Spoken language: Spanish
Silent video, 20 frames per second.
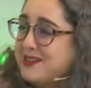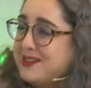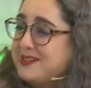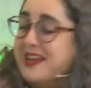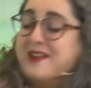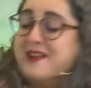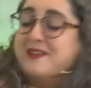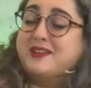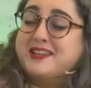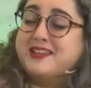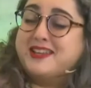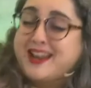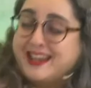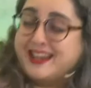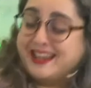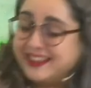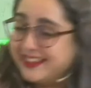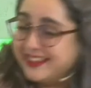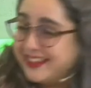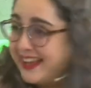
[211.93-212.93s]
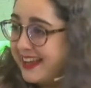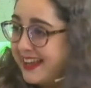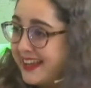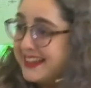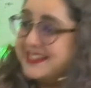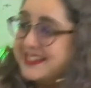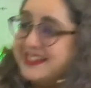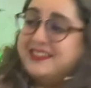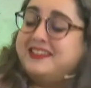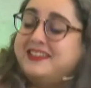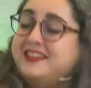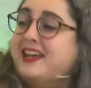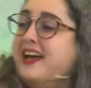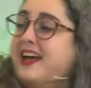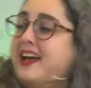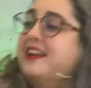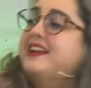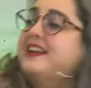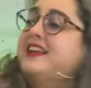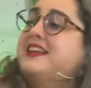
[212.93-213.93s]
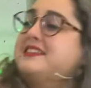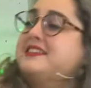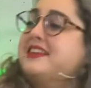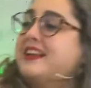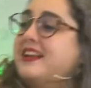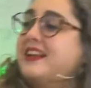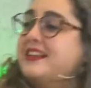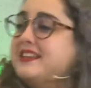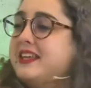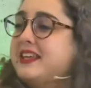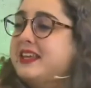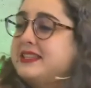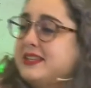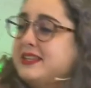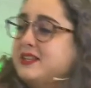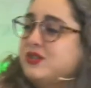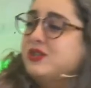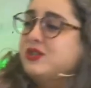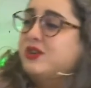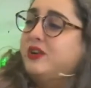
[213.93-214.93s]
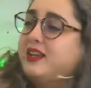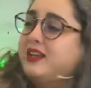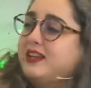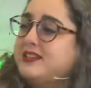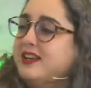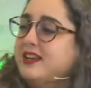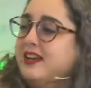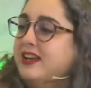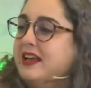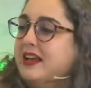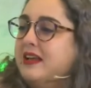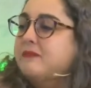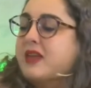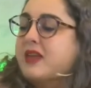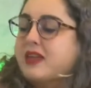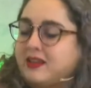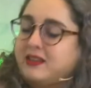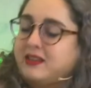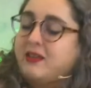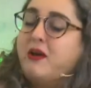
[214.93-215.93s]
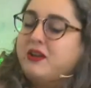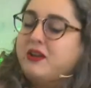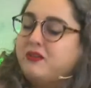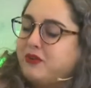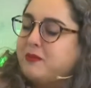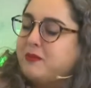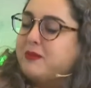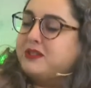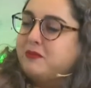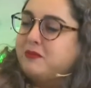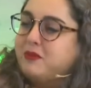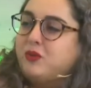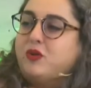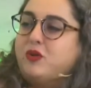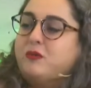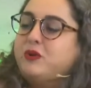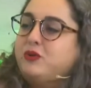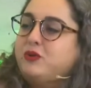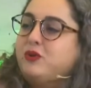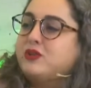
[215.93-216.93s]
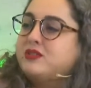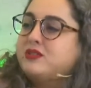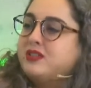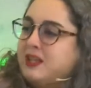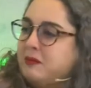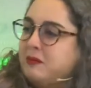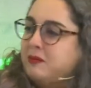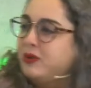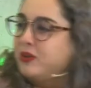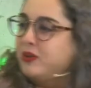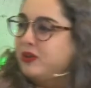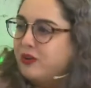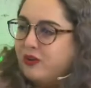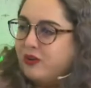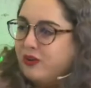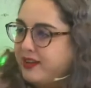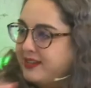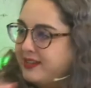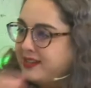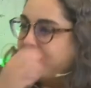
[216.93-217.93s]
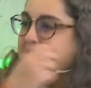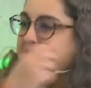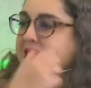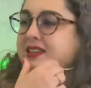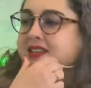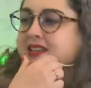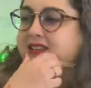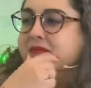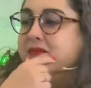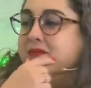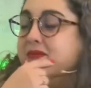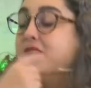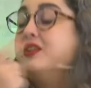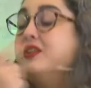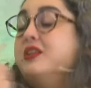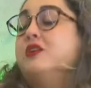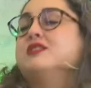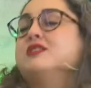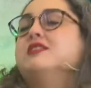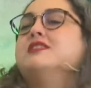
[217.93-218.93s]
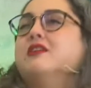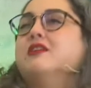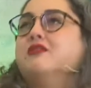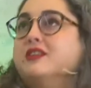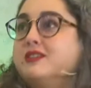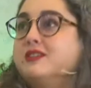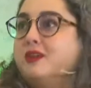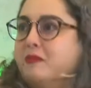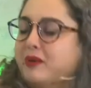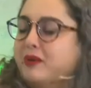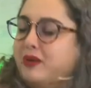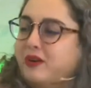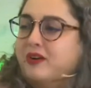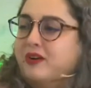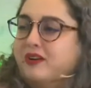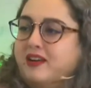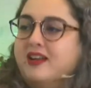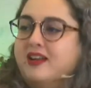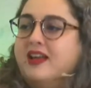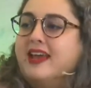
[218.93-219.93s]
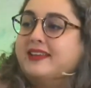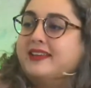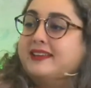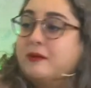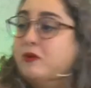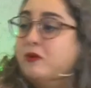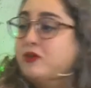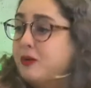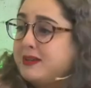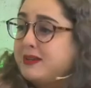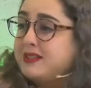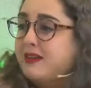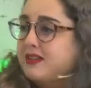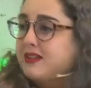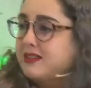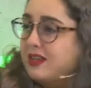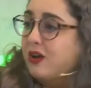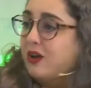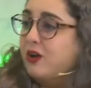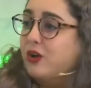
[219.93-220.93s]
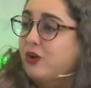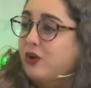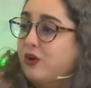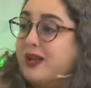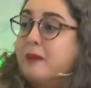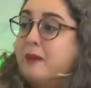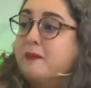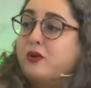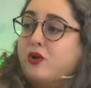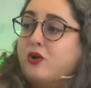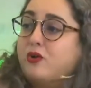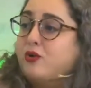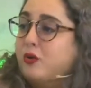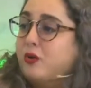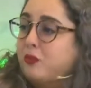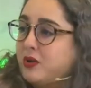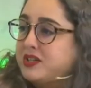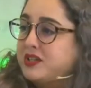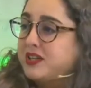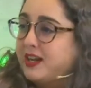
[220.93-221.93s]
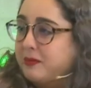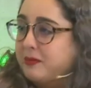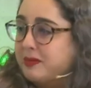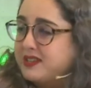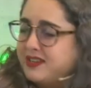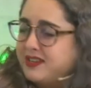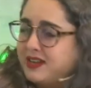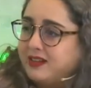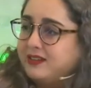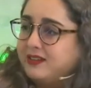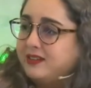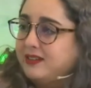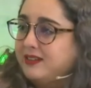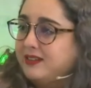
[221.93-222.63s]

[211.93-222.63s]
O sea, no tenía ni idea que existían esa clase de sensores que te daban información minuto a minuto, sí, pero digo, es casi, no te digo ciencia ficción, pero está mucho más avanzado de lo que a priori uno puede llegar a pensar.